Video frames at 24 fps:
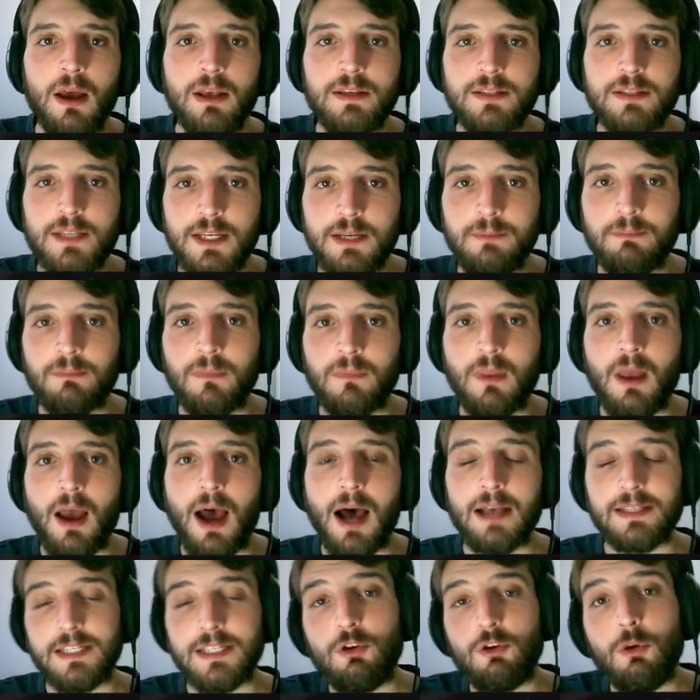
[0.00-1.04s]
Sim,
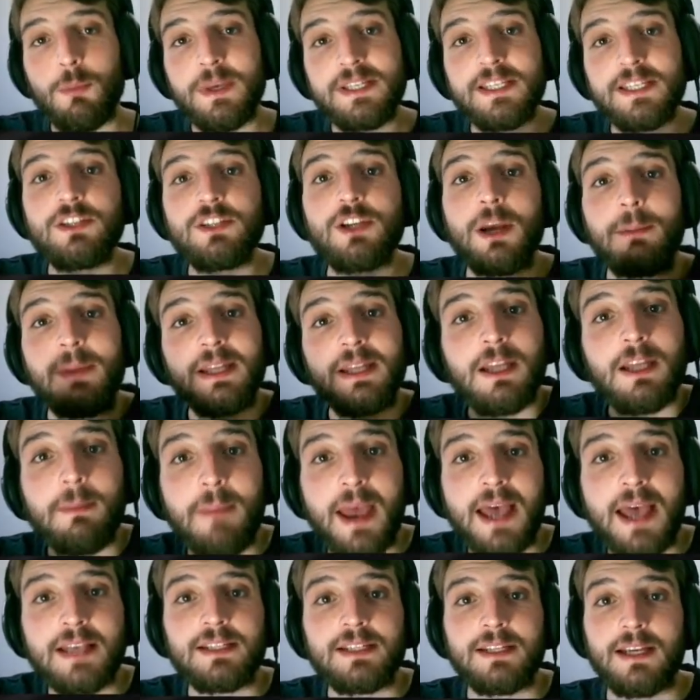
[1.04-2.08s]
assim como existe a
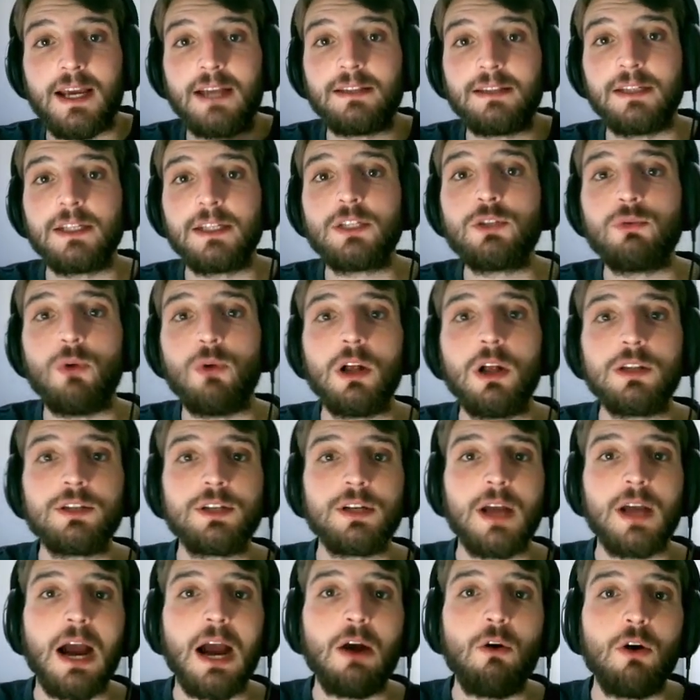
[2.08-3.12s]
MetaMask, a Trust
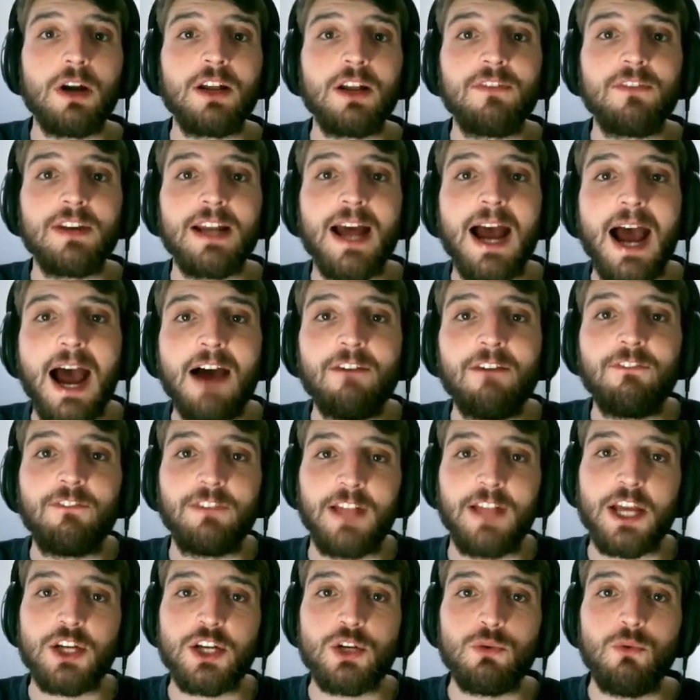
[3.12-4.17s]
Wallet, agora haverá a
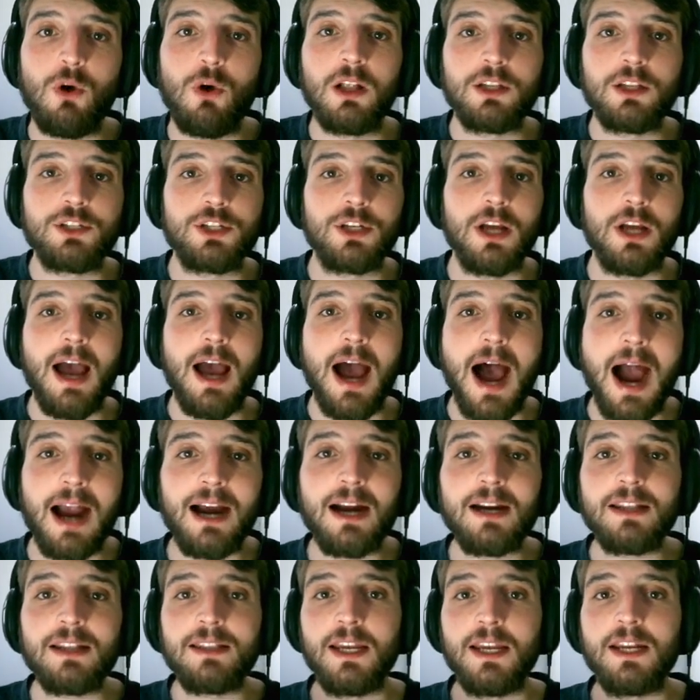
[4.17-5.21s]
Flash Wallet, a
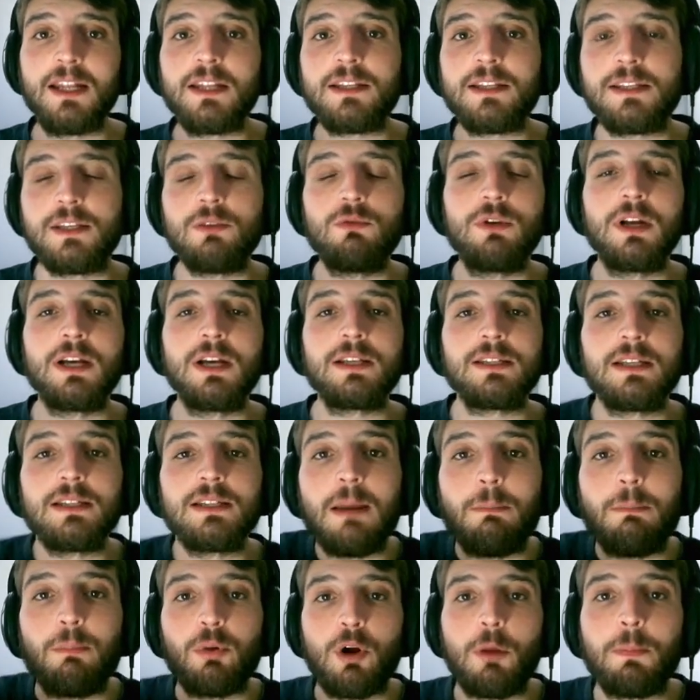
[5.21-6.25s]
carteira de segurança
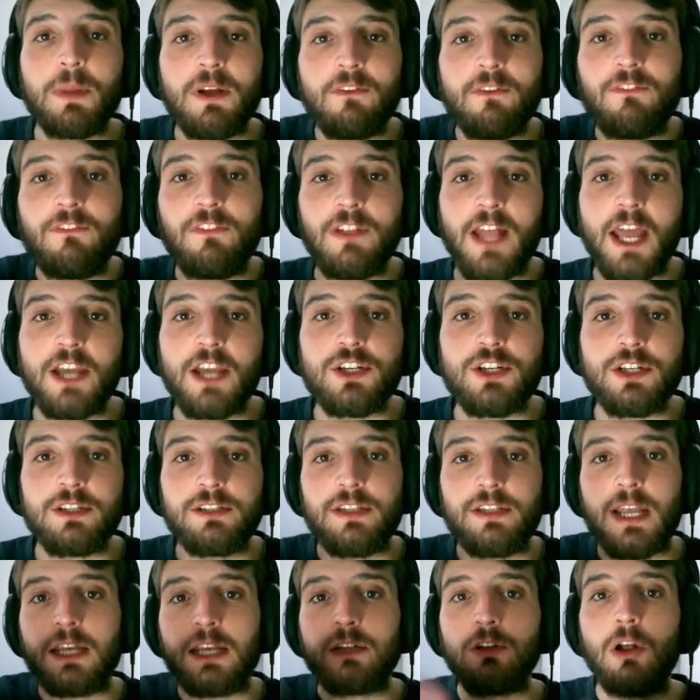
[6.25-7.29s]
da própria Flash
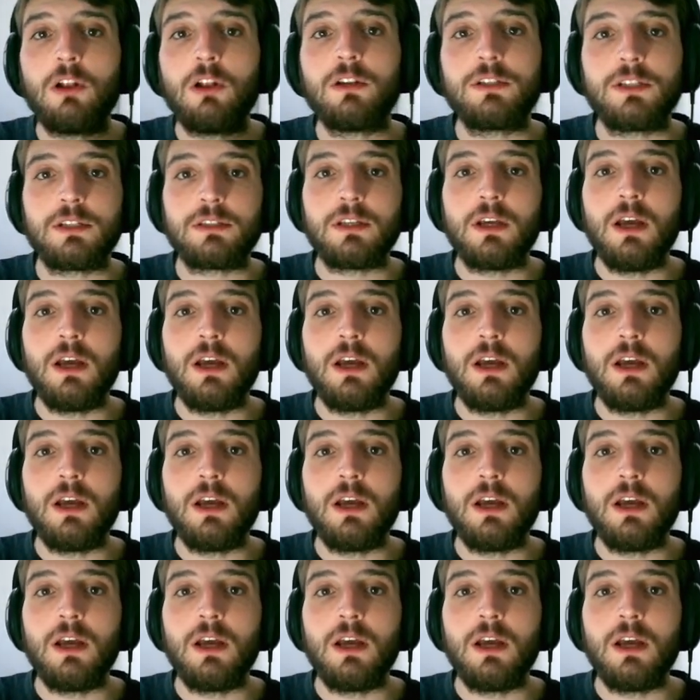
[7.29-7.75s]
Technologies.